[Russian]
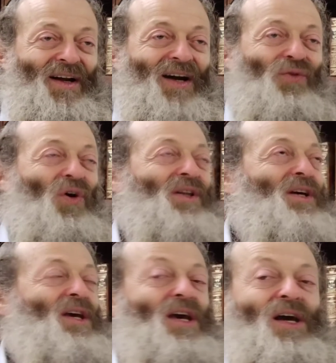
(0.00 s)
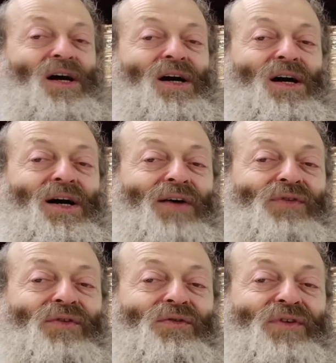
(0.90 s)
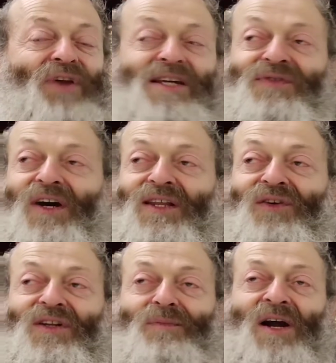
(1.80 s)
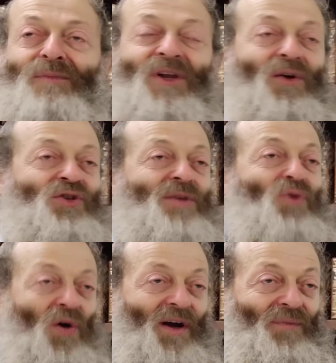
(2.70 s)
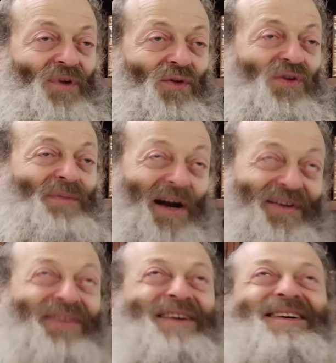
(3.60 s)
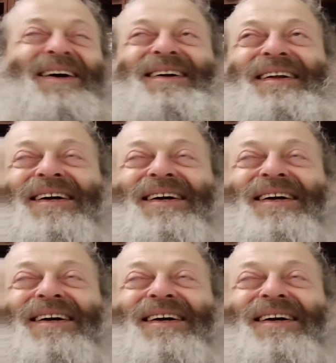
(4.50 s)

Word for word: Вот. И э, в еврействе этого добра было очень много. Ну, добра в кавычках.